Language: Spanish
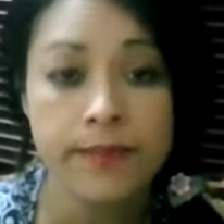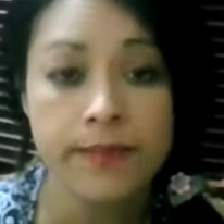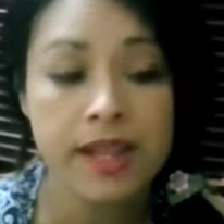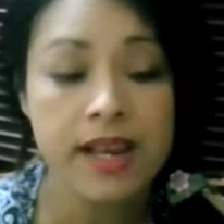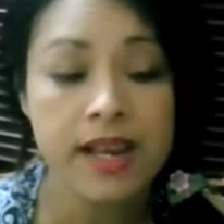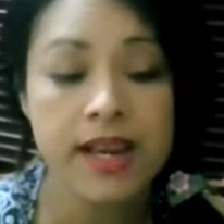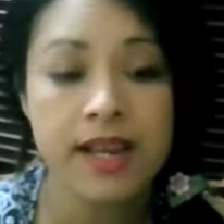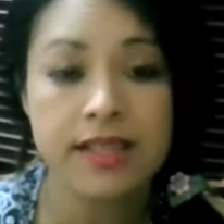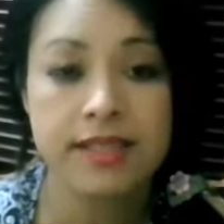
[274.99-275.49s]

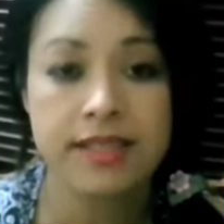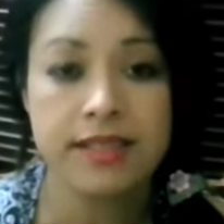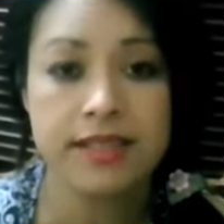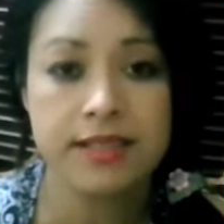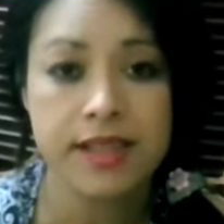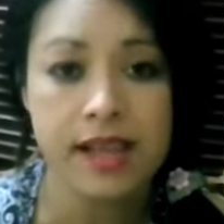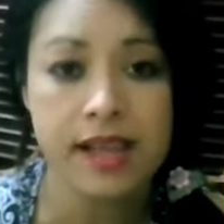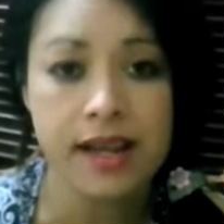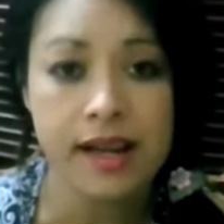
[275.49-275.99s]
las
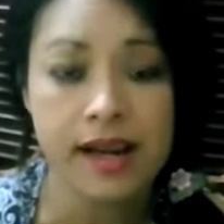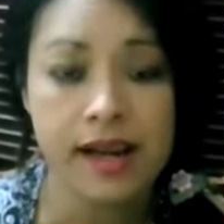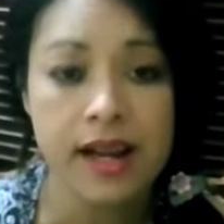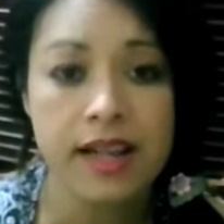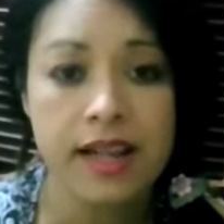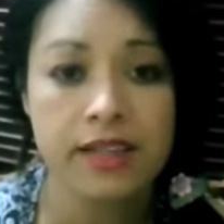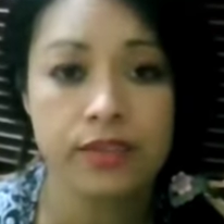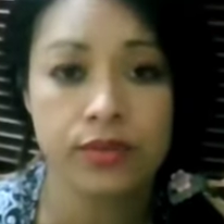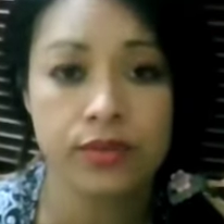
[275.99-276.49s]
encierra,
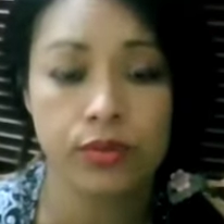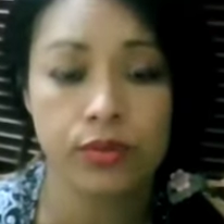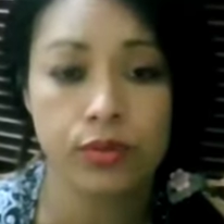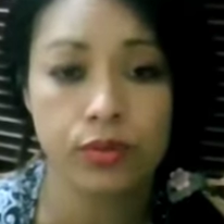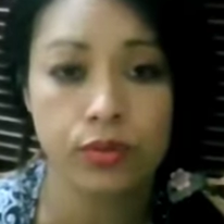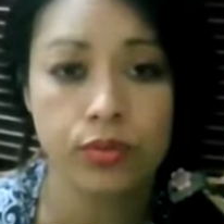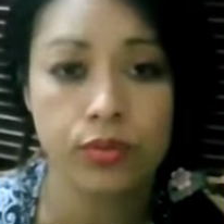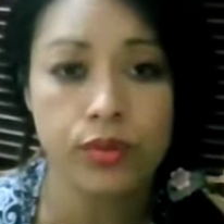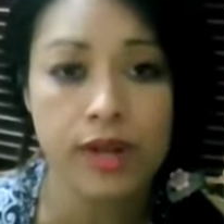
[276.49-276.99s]
las
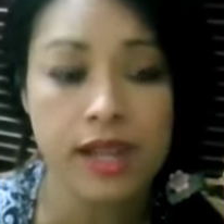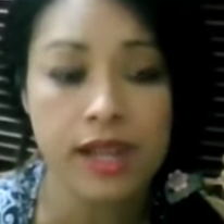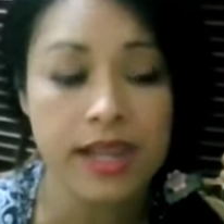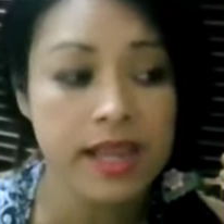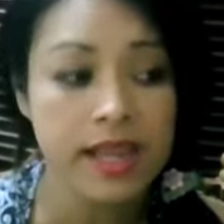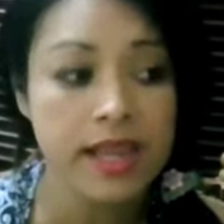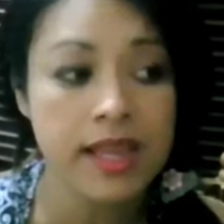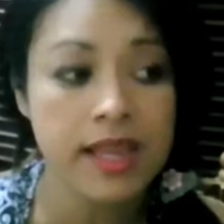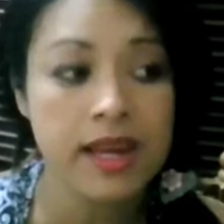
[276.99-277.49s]
tortura
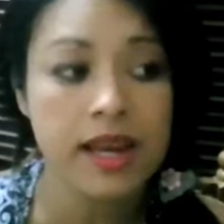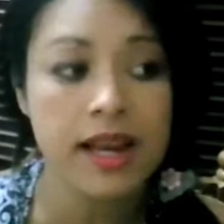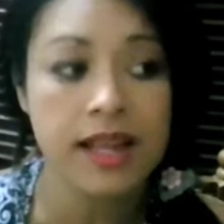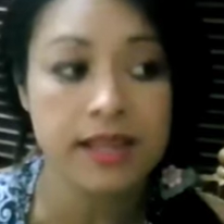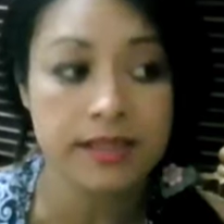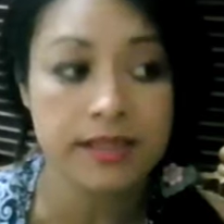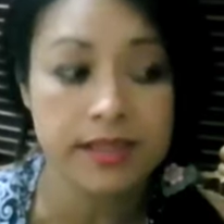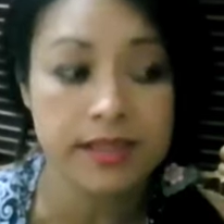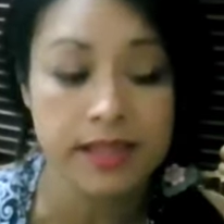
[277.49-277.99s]
y
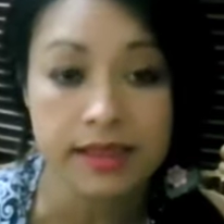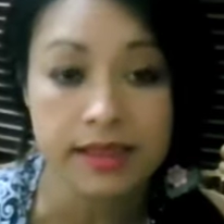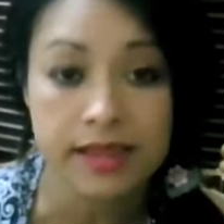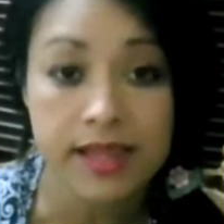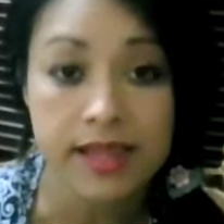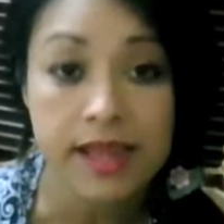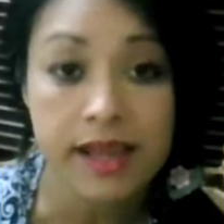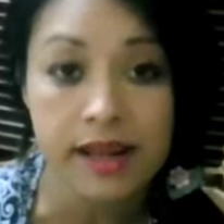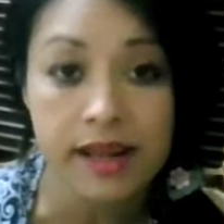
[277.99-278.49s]
las
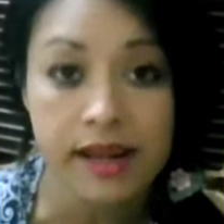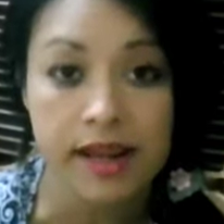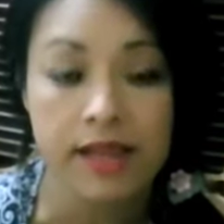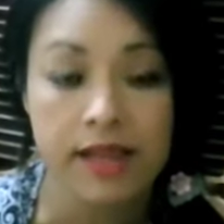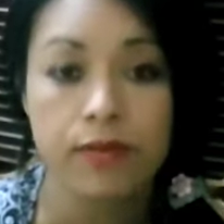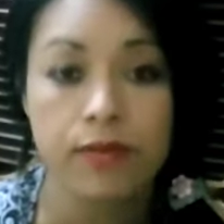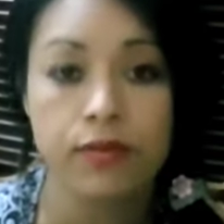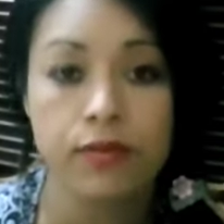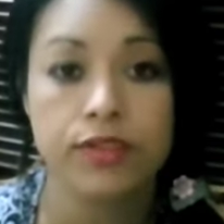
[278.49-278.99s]

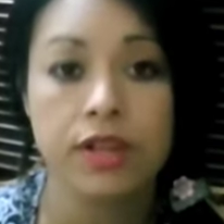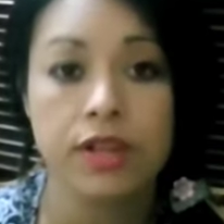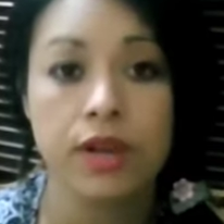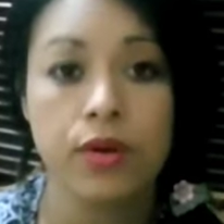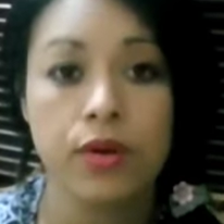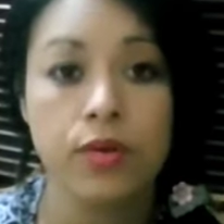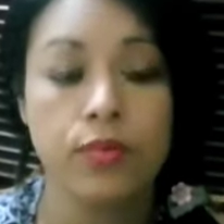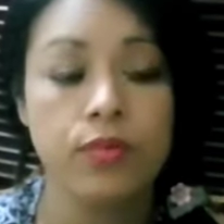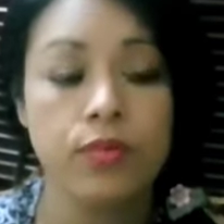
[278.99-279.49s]
entierra en
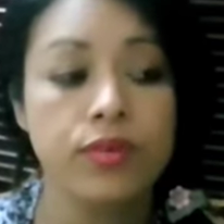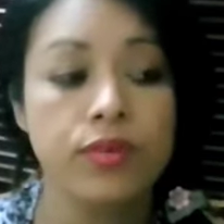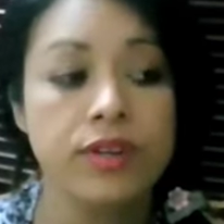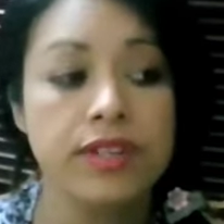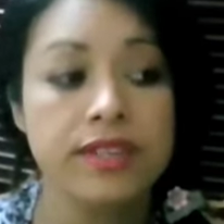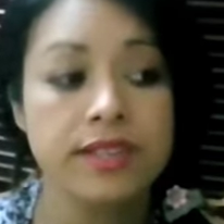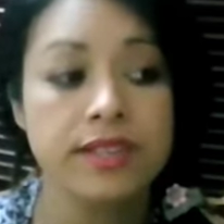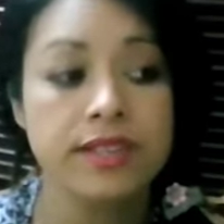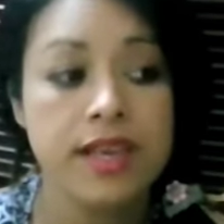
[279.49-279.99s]
fosas
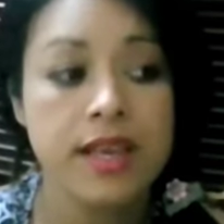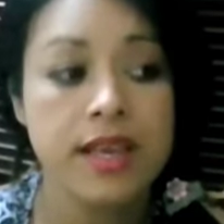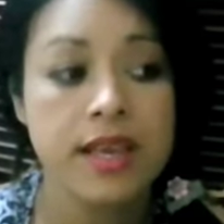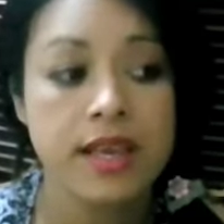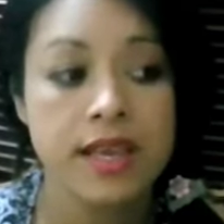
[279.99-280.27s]
comunes.